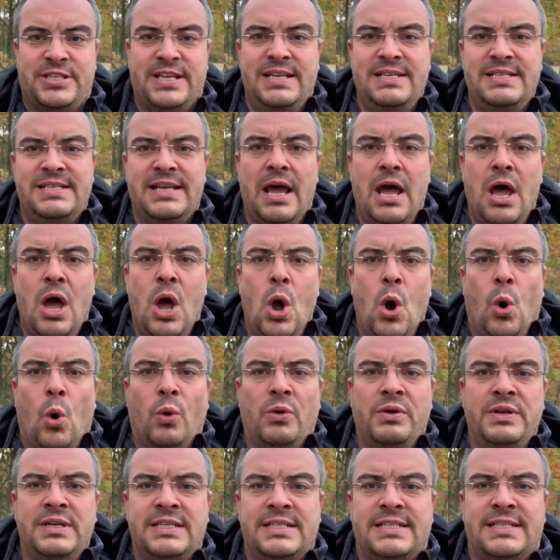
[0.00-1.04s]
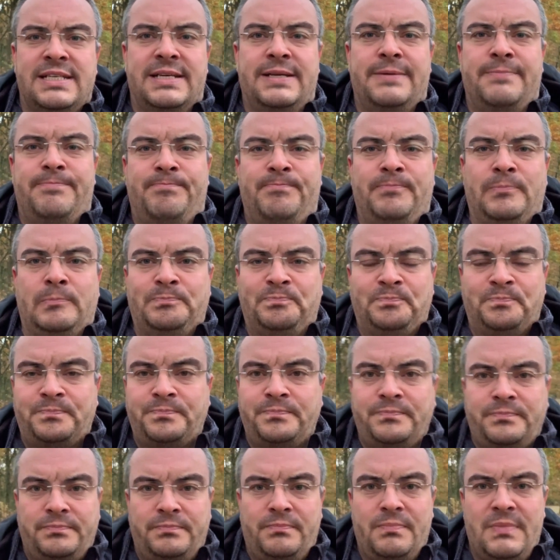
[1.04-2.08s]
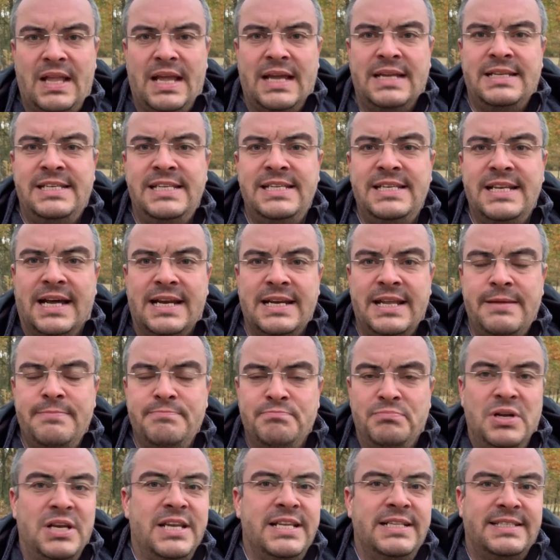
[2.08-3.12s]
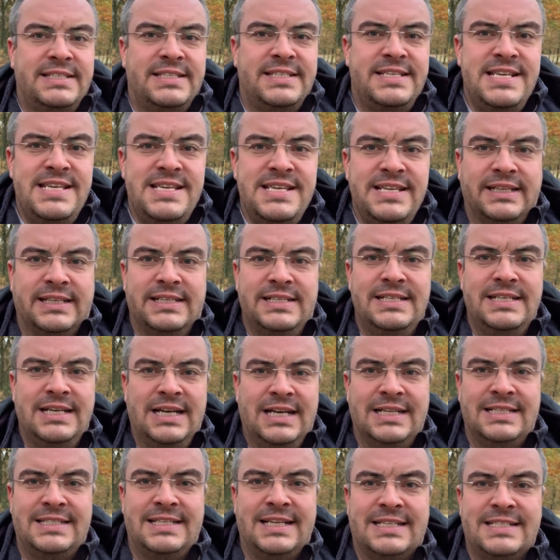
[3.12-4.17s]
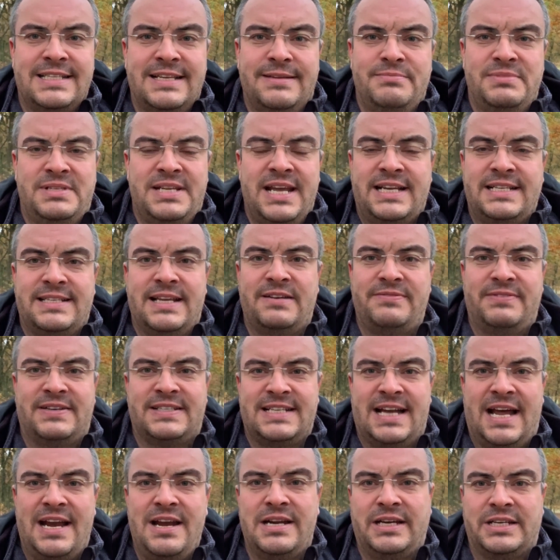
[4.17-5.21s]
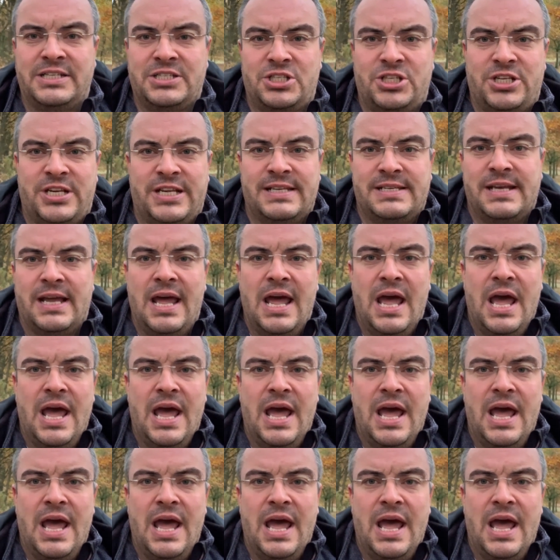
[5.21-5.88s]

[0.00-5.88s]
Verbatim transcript: sind und ähm, die dann implizieren, dass im Text etwas anderes steht.